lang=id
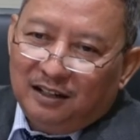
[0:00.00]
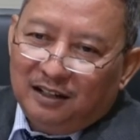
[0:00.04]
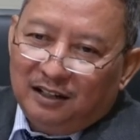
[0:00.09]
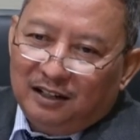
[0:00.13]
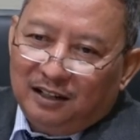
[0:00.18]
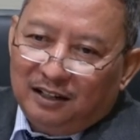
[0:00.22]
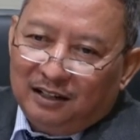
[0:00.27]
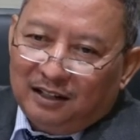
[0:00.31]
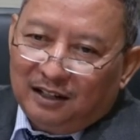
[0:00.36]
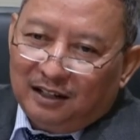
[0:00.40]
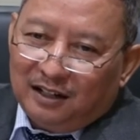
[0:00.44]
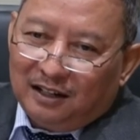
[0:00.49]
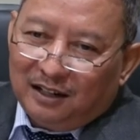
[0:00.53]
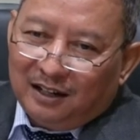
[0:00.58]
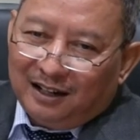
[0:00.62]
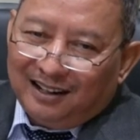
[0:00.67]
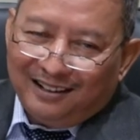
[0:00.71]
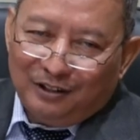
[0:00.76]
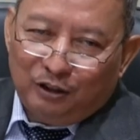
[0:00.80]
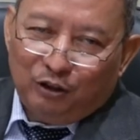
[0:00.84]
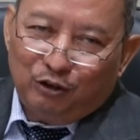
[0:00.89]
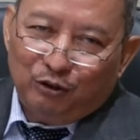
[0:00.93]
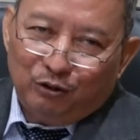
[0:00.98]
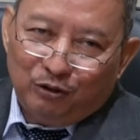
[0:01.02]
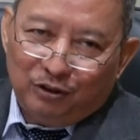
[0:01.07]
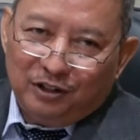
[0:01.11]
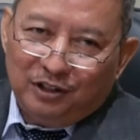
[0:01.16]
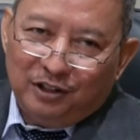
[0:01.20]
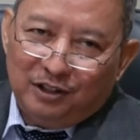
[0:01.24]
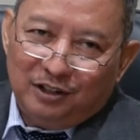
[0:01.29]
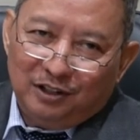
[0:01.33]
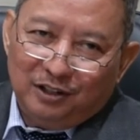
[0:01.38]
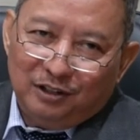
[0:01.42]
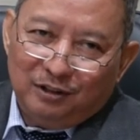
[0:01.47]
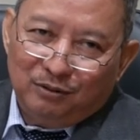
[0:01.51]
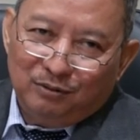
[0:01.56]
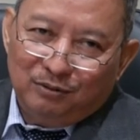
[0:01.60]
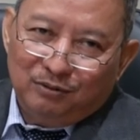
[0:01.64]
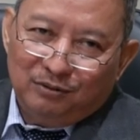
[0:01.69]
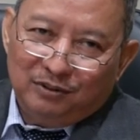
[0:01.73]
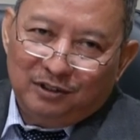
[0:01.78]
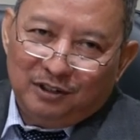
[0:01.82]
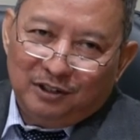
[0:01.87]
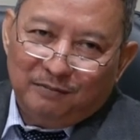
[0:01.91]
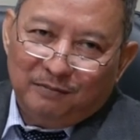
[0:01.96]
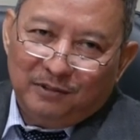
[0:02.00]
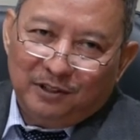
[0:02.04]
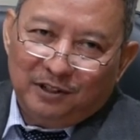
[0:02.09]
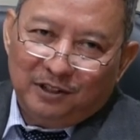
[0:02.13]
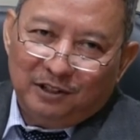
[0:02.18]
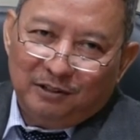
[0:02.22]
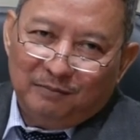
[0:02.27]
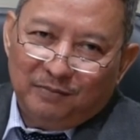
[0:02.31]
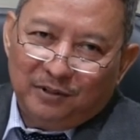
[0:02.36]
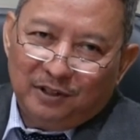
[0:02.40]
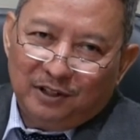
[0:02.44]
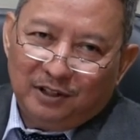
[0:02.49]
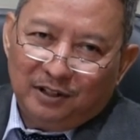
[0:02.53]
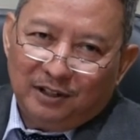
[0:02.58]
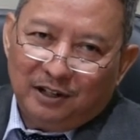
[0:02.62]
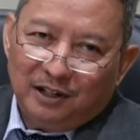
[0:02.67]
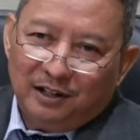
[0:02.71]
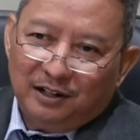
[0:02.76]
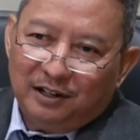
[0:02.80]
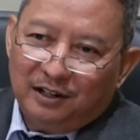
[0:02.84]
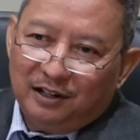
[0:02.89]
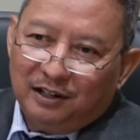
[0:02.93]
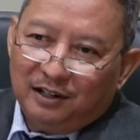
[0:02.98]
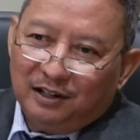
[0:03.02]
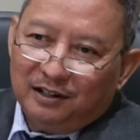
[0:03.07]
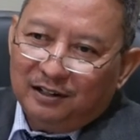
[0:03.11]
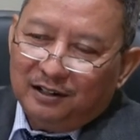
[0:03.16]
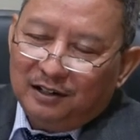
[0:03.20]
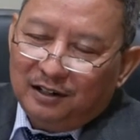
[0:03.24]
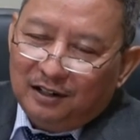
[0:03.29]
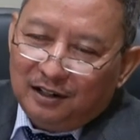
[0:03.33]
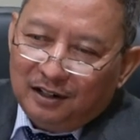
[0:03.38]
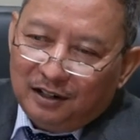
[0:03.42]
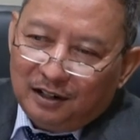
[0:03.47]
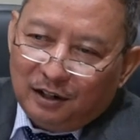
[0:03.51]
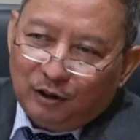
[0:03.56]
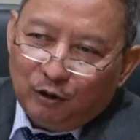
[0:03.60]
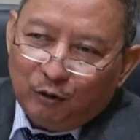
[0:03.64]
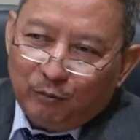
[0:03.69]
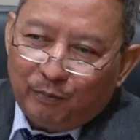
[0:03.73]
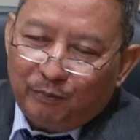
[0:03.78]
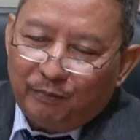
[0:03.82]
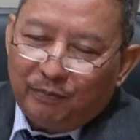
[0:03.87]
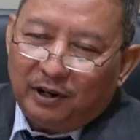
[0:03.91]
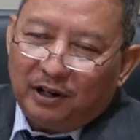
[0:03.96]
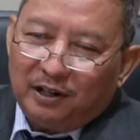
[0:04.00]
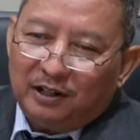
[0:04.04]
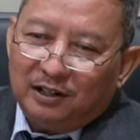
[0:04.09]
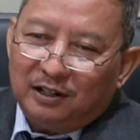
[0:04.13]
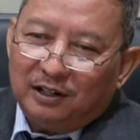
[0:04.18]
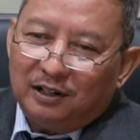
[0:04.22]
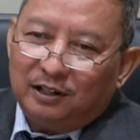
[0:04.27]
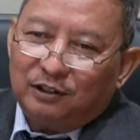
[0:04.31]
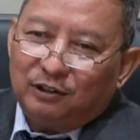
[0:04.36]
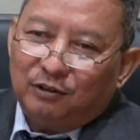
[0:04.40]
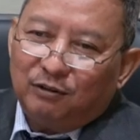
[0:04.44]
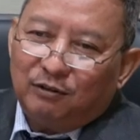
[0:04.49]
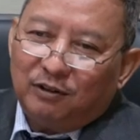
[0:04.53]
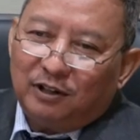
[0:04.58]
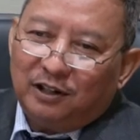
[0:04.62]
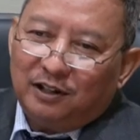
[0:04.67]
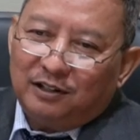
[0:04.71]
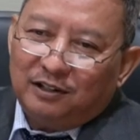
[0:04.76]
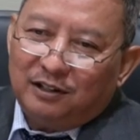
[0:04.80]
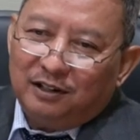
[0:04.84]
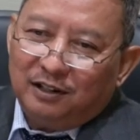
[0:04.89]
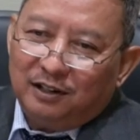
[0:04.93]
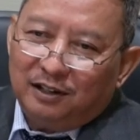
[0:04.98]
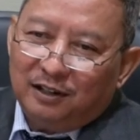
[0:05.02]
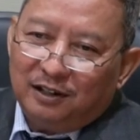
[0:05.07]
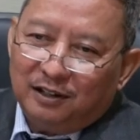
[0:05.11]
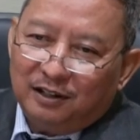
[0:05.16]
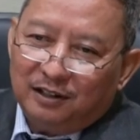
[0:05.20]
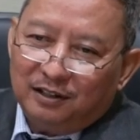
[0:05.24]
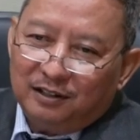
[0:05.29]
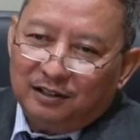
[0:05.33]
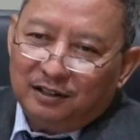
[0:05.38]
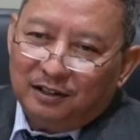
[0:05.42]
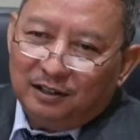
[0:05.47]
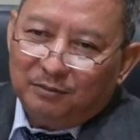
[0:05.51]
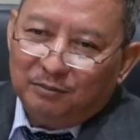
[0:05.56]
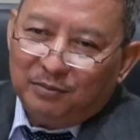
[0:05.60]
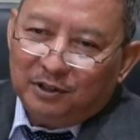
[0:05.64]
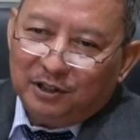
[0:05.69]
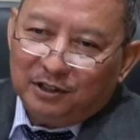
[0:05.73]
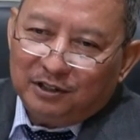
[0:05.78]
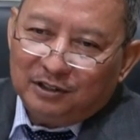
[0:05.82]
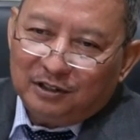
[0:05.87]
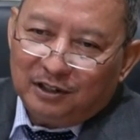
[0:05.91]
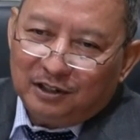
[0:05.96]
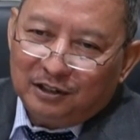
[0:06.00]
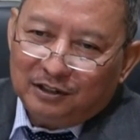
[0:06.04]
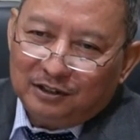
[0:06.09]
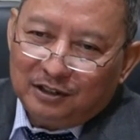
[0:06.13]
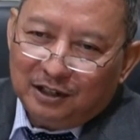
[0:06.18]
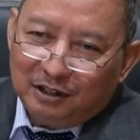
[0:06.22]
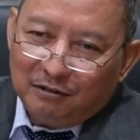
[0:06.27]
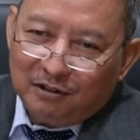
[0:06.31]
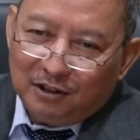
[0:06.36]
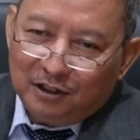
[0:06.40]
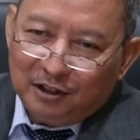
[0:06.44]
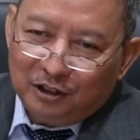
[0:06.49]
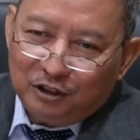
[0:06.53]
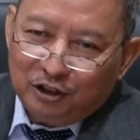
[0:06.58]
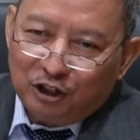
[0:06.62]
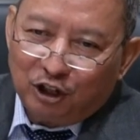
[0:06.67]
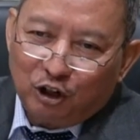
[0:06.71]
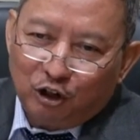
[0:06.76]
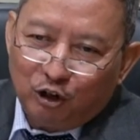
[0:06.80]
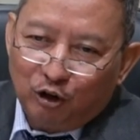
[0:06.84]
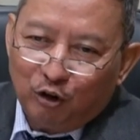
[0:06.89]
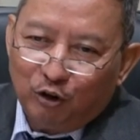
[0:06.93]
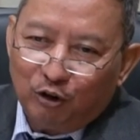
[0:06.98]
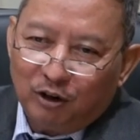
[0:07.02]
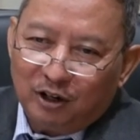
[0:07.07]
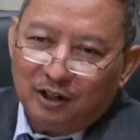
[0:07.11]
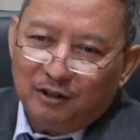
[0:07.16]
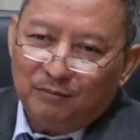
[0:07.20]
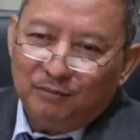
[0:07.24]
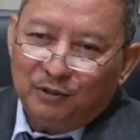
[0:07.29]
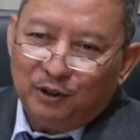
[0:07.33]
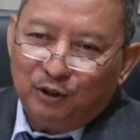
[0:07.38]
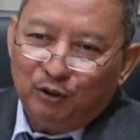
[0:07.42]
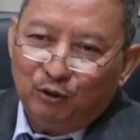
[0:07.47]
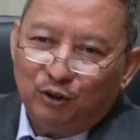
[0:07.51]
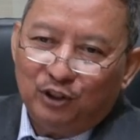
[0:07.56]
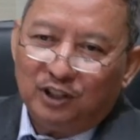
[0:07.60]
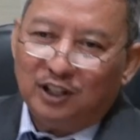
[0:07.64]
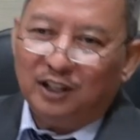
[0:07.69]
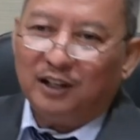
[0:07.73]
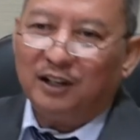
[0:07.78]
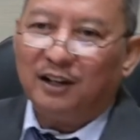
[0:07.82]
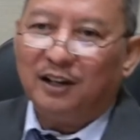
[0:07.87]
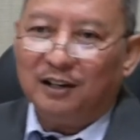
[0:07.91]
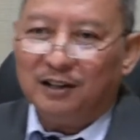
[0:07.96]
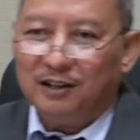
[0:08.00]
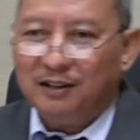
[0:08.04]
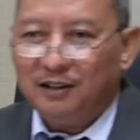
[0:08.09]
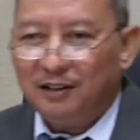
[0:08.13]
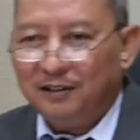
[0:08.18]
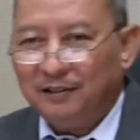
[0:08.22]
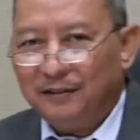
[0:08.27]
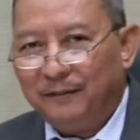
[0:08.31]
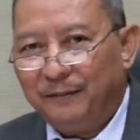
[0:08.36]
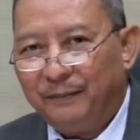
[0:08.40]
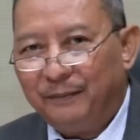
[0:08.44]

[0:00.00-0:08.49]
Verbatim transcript: kita ngantuk di situ, tiba-tiba ada lubang atau ada ya bahasa Jawanya jeglongan begitu kita kaget.